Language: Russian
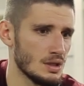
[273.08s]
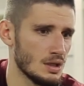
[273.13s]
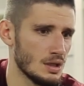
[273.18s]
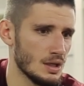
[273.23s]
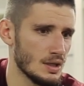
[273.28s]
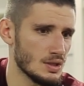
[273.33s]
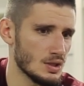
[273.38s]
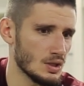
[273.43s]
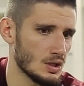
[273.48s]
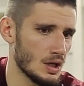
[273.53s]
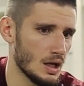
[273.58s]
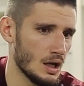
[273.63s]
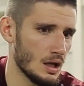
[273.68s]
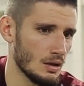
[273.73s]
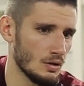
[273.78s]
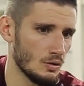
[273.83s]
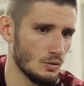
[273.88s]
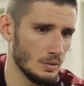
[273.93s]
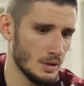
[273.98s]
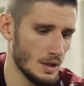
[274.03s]
и я
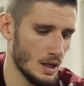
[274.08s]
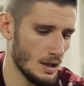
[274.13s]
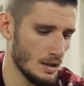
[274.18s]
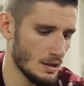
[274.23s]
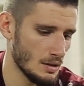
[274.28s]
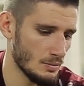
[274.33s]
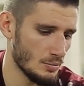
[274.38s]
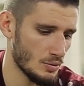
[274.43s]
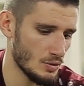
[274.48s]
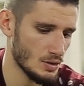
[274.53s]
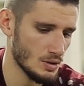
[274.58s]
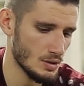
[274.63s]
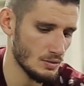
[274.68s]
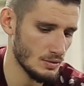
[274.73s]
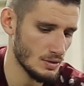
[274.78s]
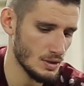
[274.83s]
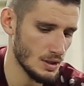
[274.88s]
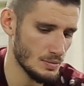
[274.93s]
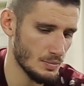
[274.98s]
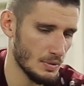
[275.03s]
сыграл, и у меня они просто
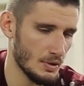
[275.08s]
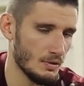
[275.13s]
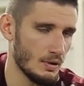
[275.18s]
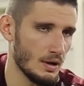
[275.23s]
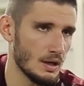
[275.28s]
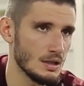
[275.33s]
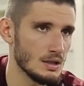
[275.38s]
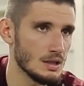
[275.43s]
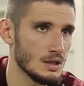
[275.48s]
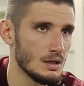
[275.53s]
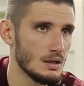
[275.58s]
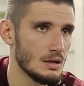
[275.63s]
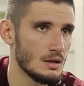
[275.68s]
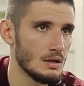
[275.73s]
вот здесь порвались.